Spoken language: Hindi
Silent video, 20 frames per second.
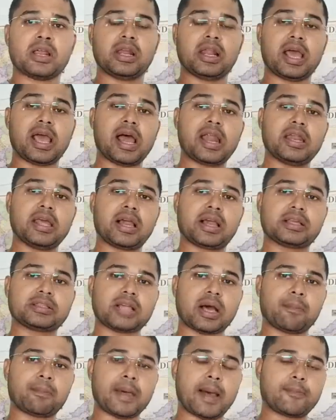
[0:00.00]
नया नया
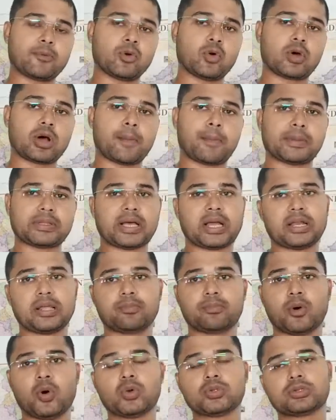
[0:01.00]
किताब पे आप लोगों का पता
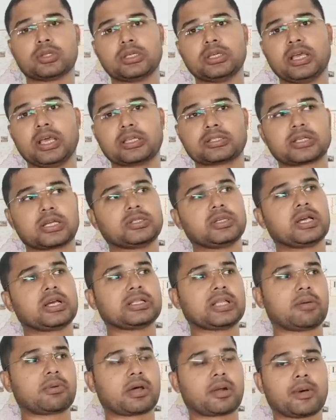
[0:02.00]
नहीं बहुत ये सर ये
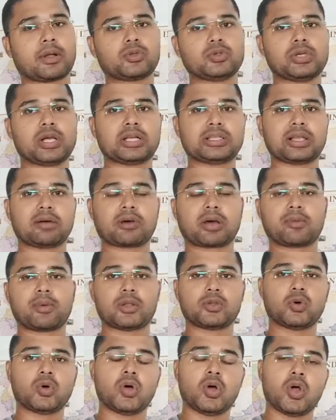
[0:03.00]
किताब करवा दो ये किताब
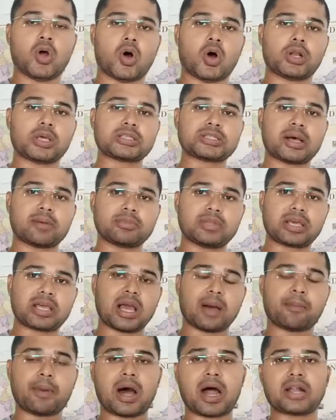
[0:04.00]
करवा दो और एग्ज़ाम
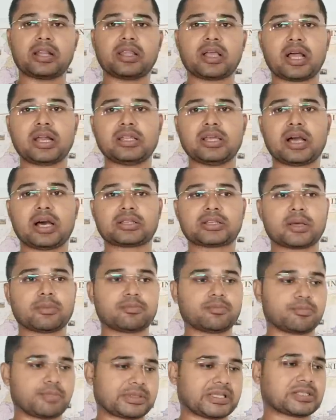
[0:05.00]
देके आप बाहर निकलिएगा
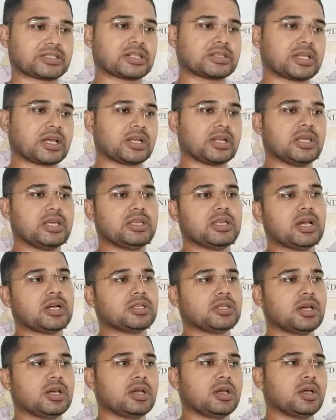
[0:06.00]
तब पता चलता है कि नहीं
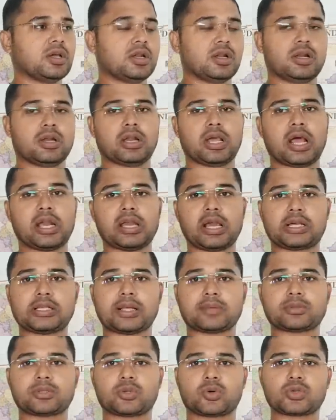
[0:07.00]
यार ये नया नया
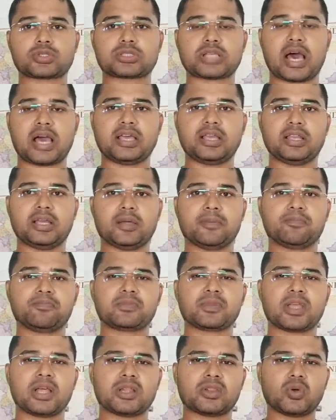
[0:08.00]
किताब से तो कुछ था ही नहीं
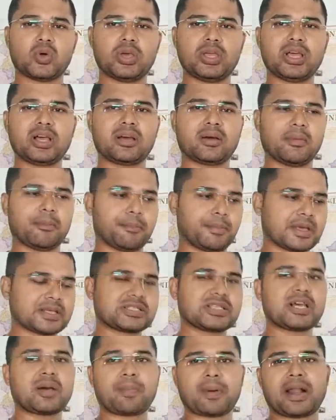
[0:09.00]
तो एक
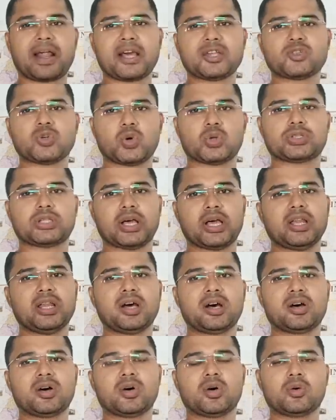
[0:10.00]
बेसिक पढ़ाई जो होता है
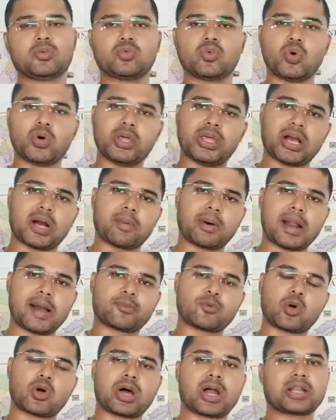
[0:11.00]
ना वो एक बार
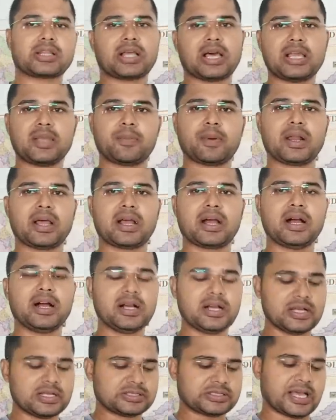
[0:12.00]
आपको करना ही पड़ेगा
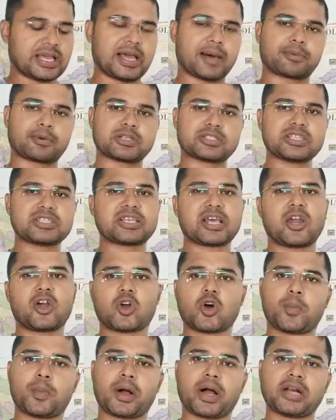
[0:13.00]
चाहे आप किसी
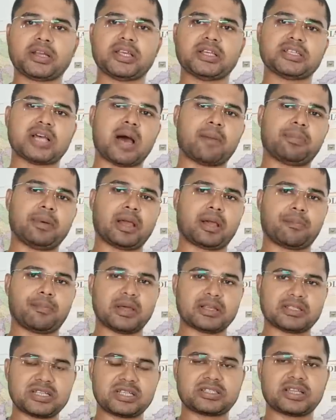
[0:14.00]
चैनल को पकड़िए जहाँ पे एक
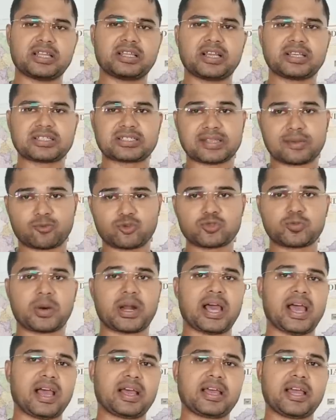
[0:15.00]
बेसिक तरीके से सब कुछ
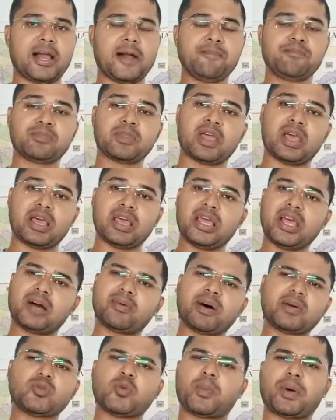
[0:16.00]
पढ़ाया गया है
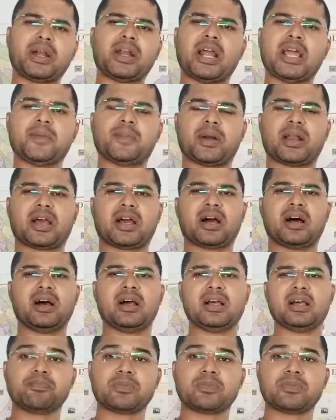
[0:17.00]
एक बार वो पढ़ना ही पड़ेगा